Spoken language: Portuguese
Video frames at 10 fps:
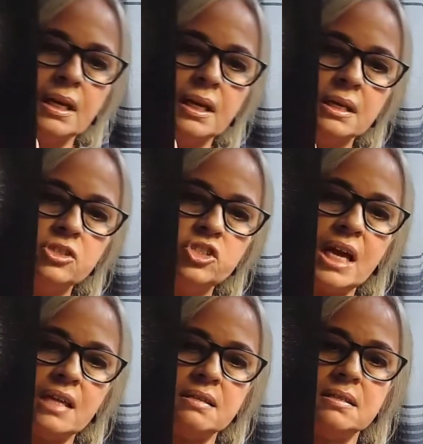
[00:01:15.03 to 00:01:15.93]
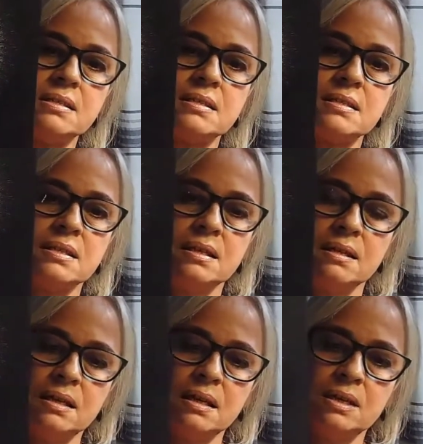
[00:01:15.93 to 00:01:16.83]
Gênesis,
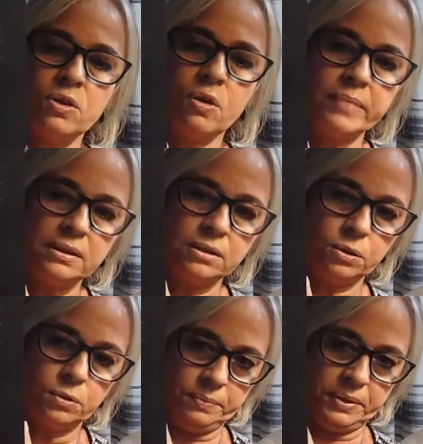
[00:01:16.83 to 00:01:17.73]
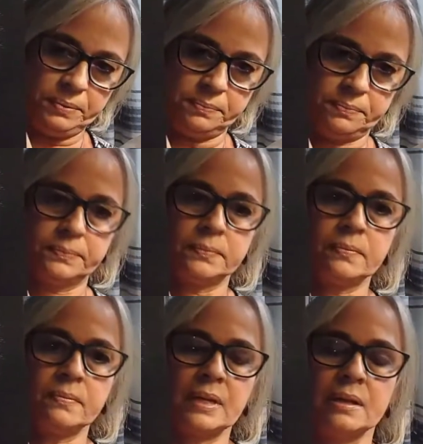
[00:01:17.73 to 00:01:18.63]
de Robert Crumb
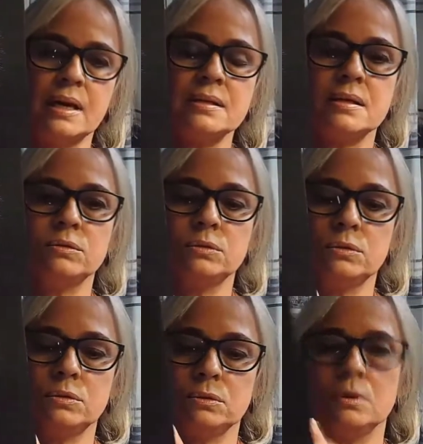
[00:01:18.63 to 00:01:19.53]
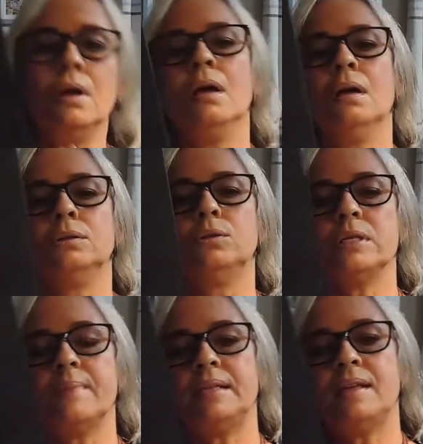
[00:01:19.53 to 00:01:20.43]
né, que são
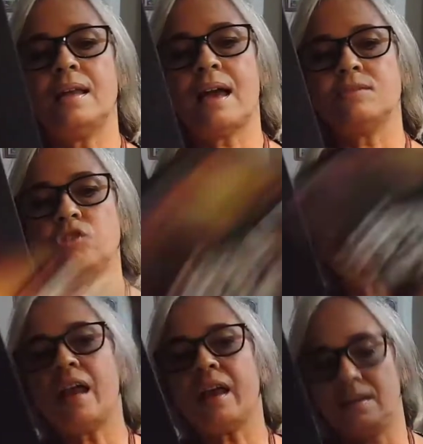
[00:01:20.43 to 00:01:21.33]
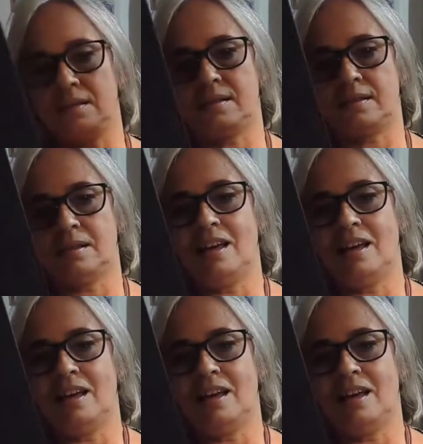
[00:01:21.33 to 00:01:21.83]
dois materiais diferentes.